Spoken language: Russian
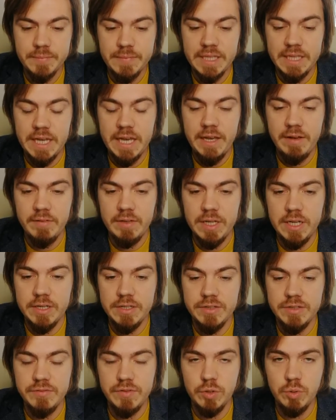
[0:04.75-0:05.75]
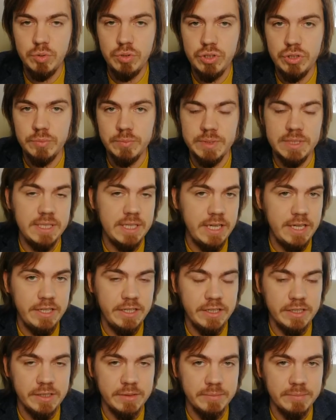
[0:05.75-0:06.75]
Я являюсь ведущим
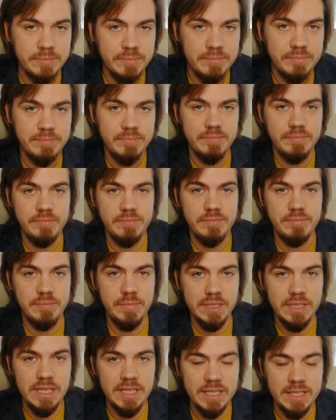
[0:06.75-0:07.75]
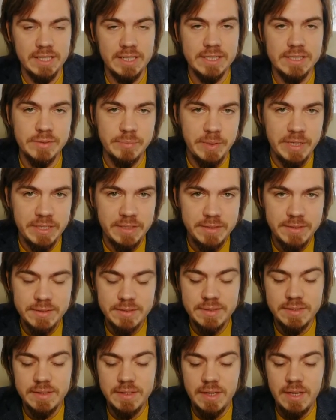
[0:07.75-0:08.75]
тренером Милана
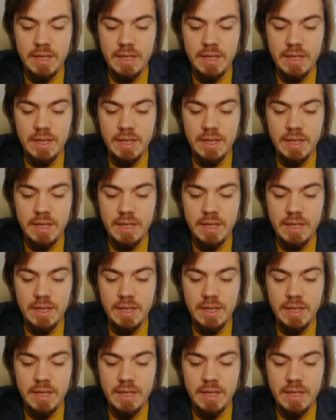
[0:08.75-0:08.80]
Cosmetics.